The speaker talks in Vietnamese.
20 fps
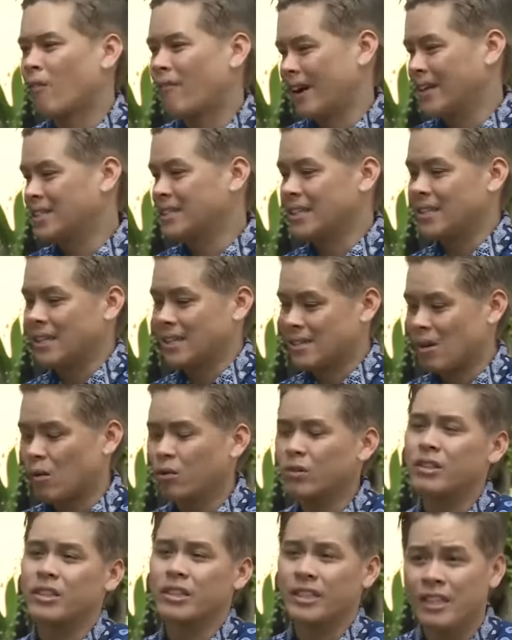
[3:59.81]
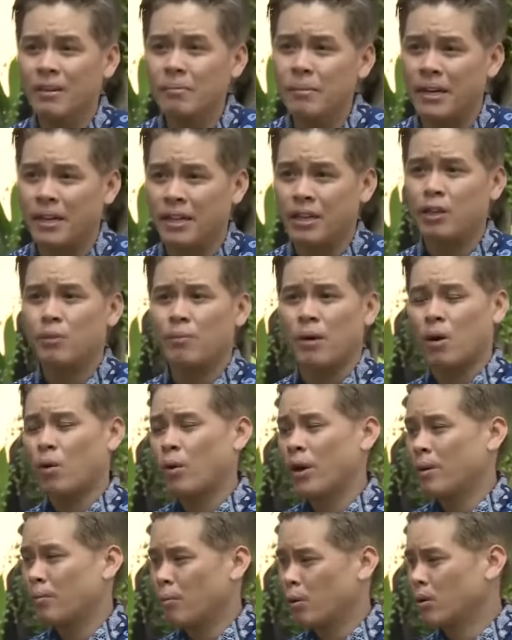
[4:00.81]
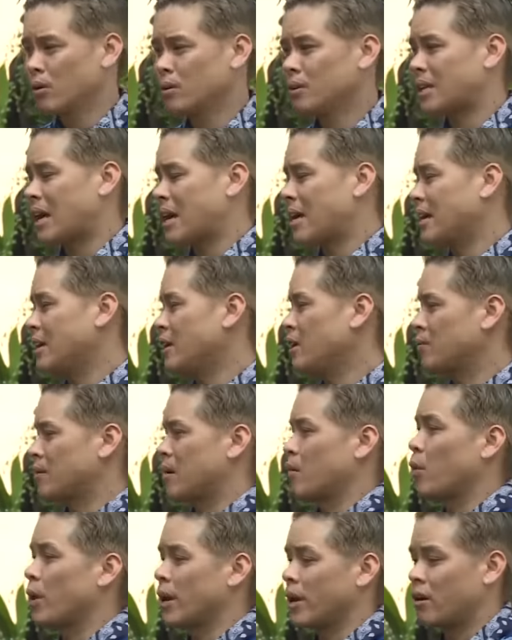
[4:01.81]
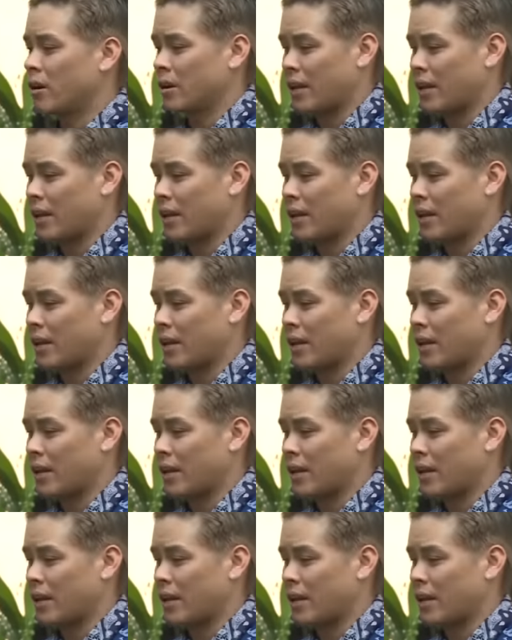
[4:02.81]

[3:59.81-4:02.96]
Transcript: không phải chỉ là sống cho chính mình nhưng mà Huy muốn thấy nếu mà Huy